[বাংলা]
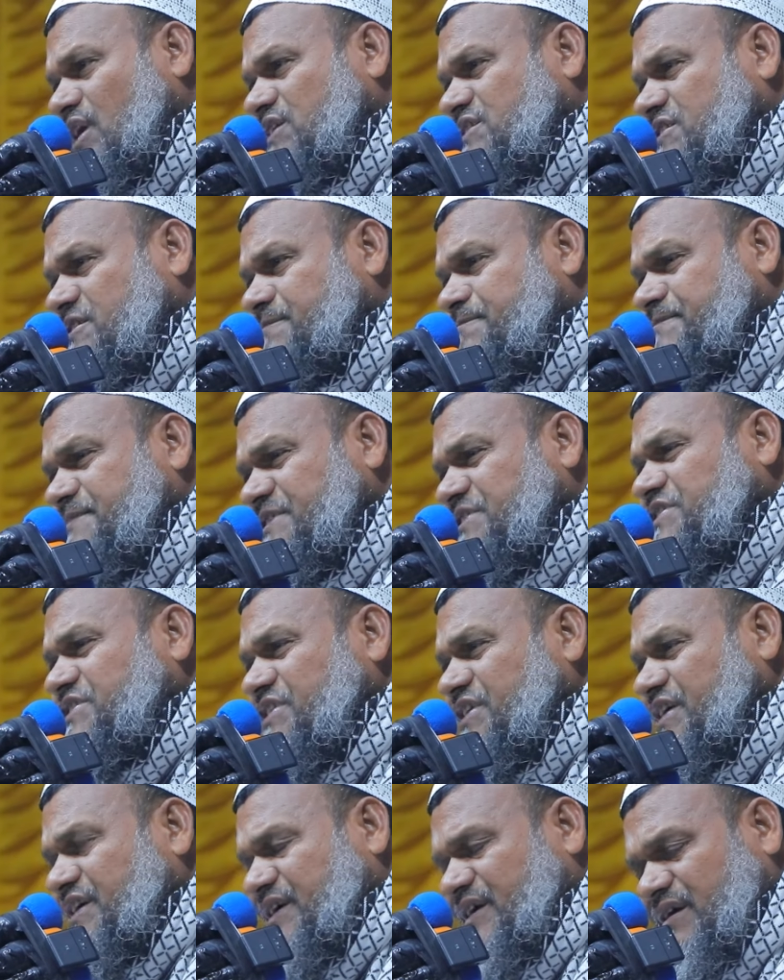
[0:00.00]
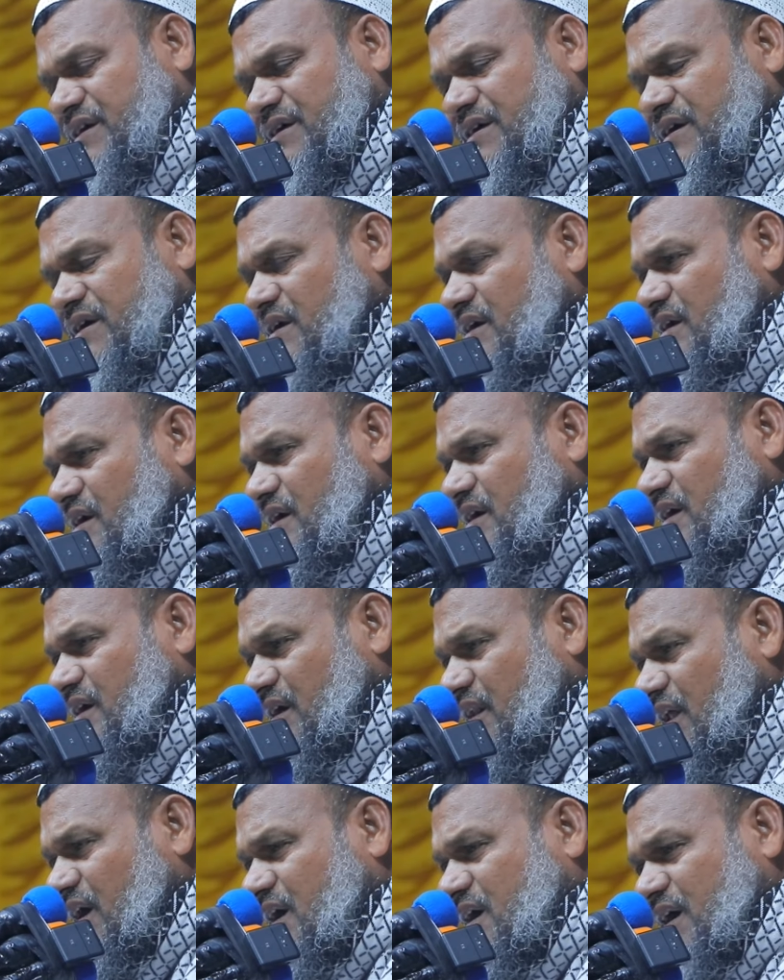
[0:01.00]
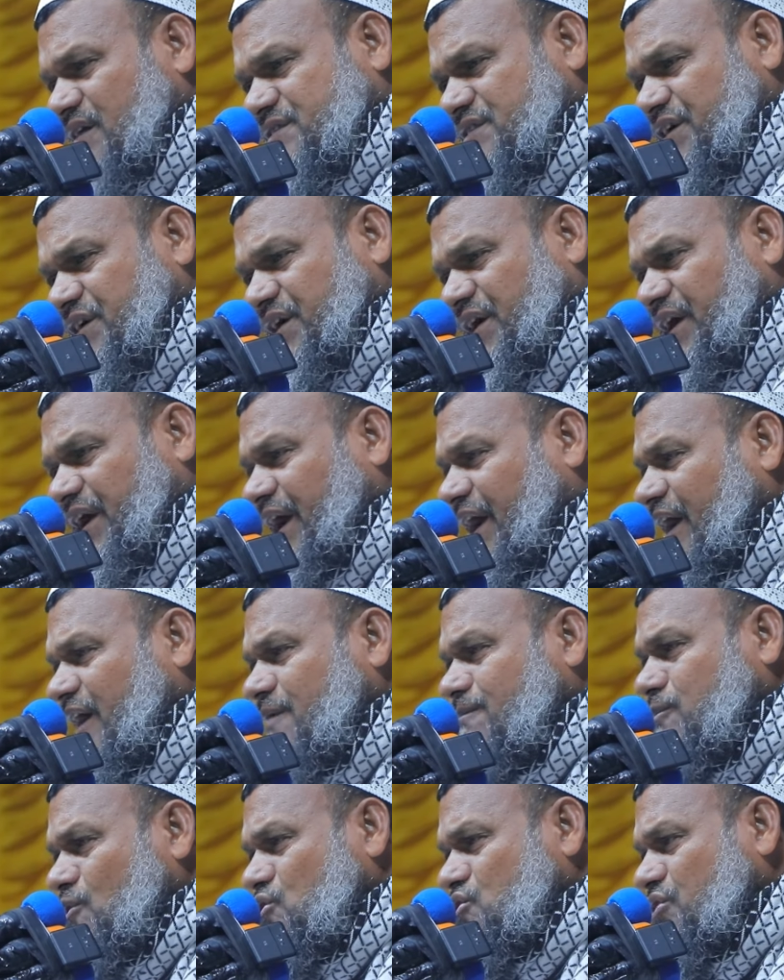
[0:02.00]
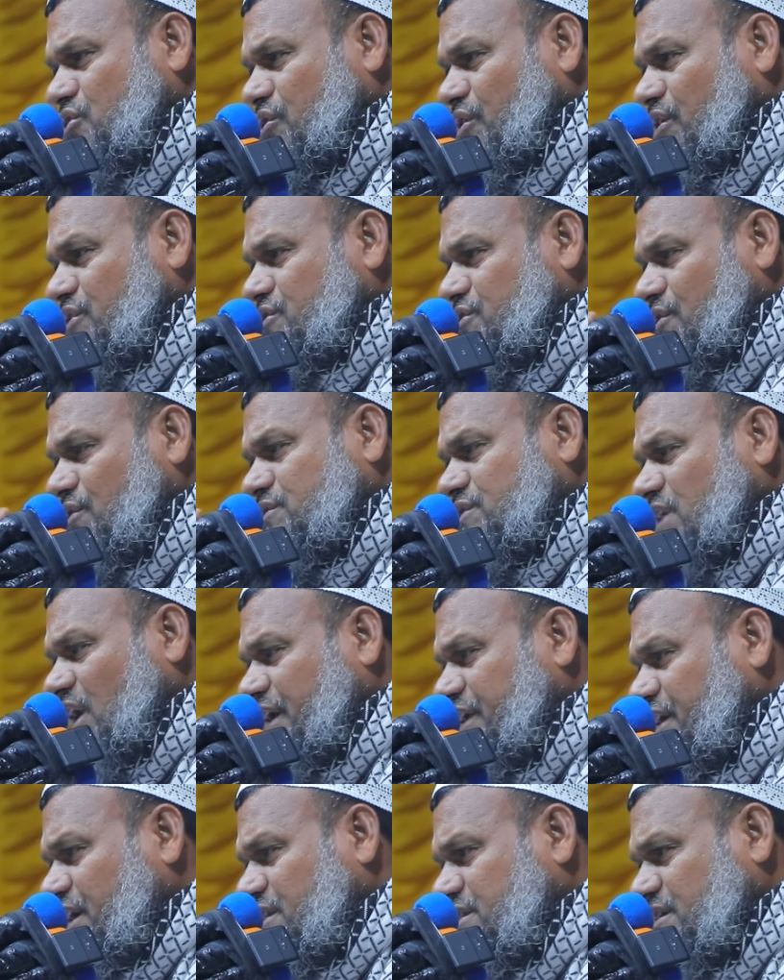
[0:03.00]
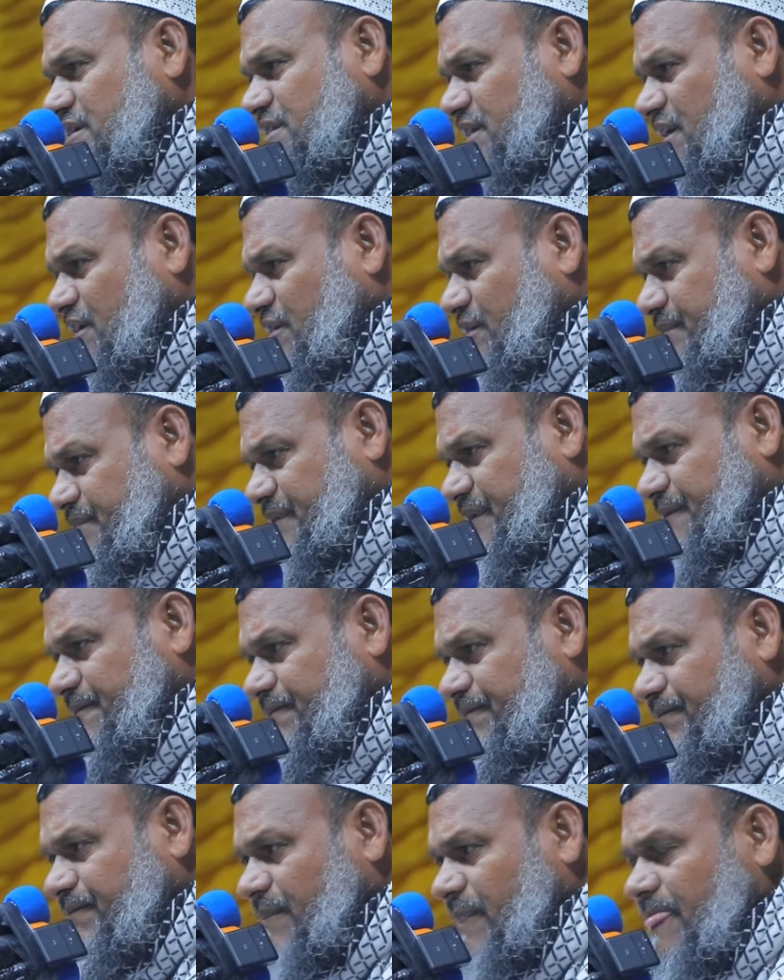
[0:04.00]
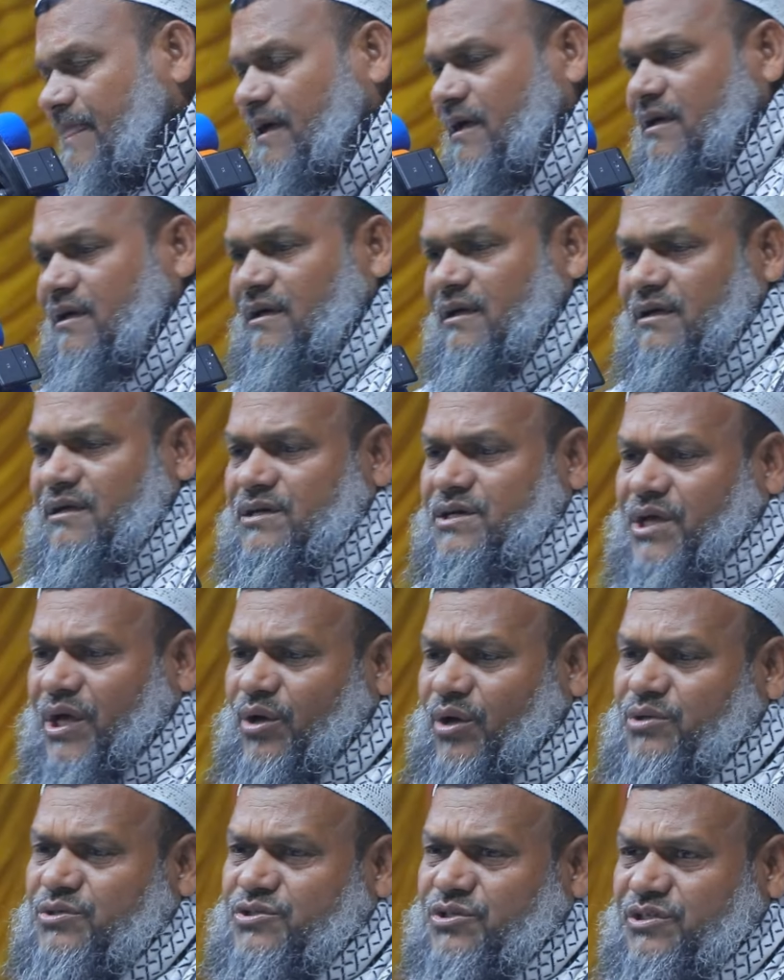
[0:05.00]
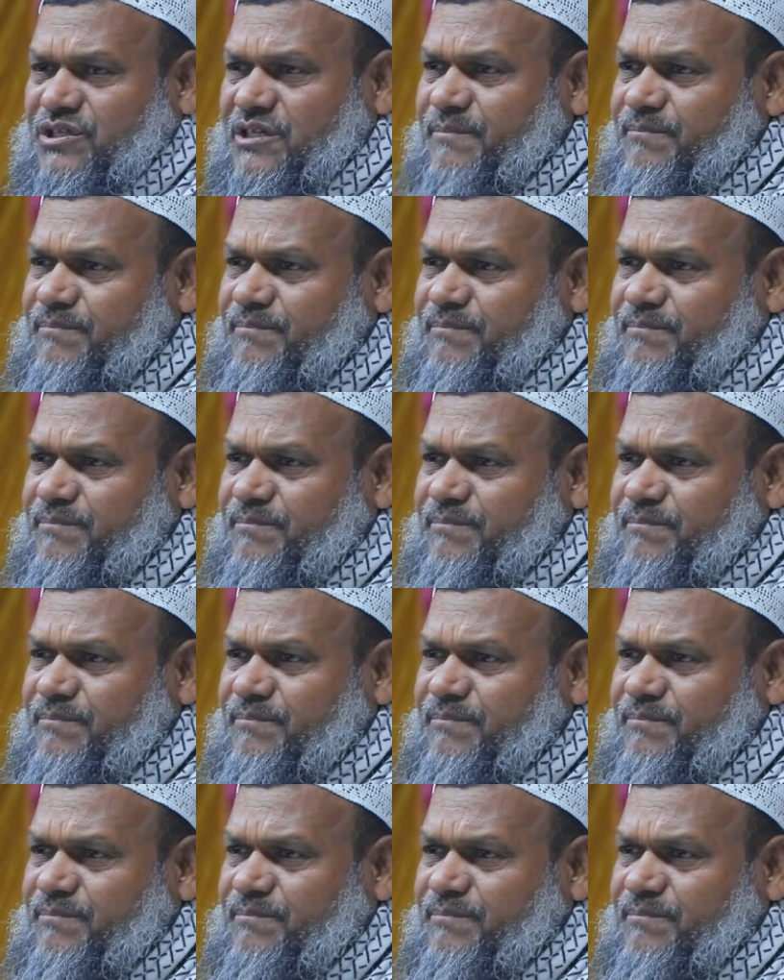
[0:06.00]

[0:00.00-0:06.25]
লাঠি পিটিয়ে এলাকা থেকে এক বছরের জন্য তাড়িয়ে দিতে হবে কেউ যদি